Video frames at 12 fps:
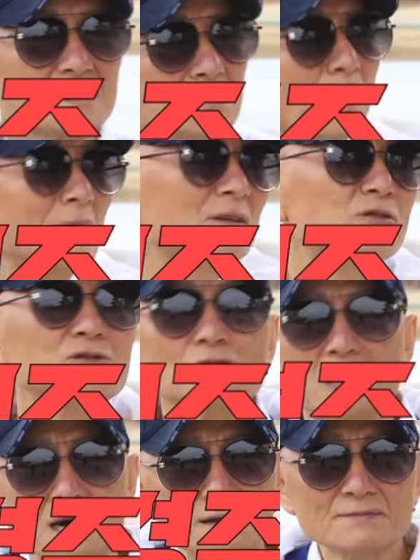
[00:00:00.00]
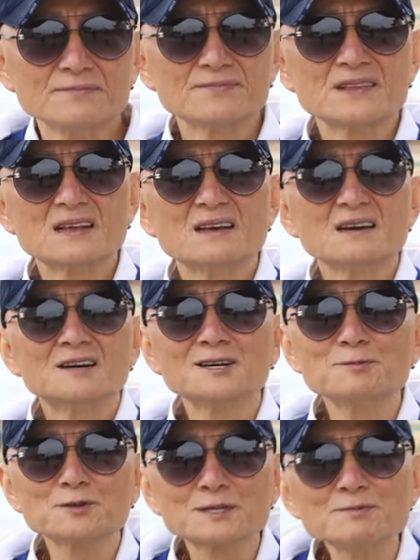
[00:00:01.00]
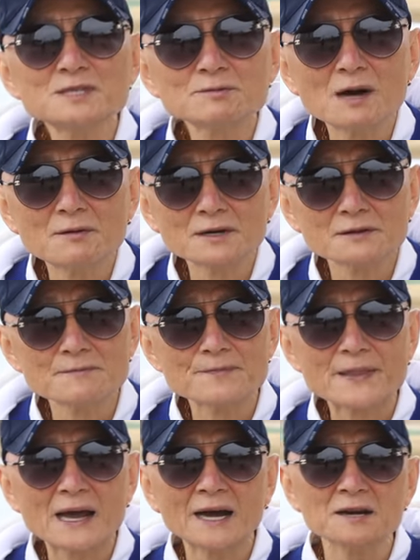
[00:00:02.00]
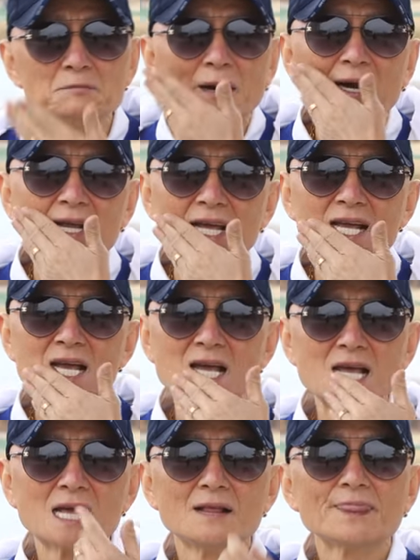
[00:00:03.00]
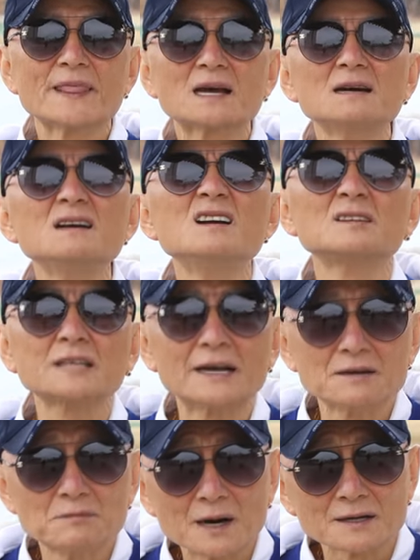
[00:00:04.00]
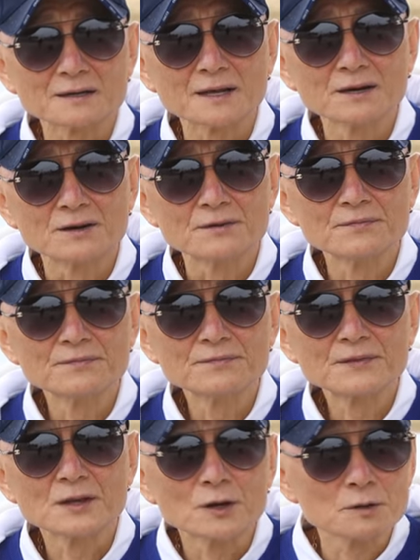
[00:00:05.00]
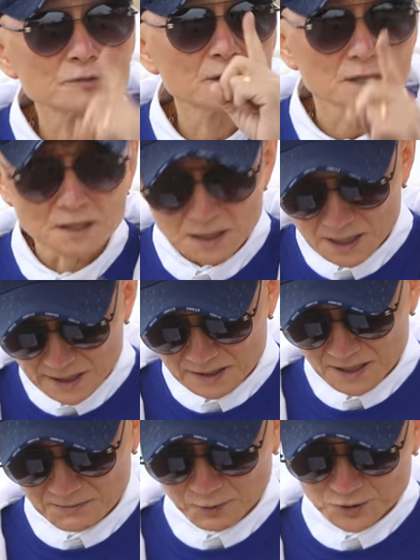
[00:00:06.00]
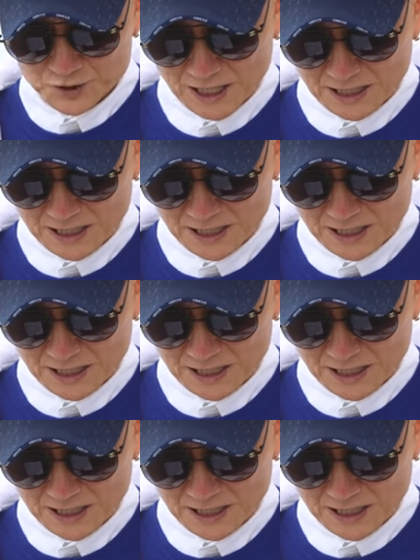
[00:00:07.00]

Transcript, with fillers: 그 말이 들어와. 그러면 심심하면 하는 말이 끌렸다는 말을 해요. 여러분들 끌리는 게 뭔지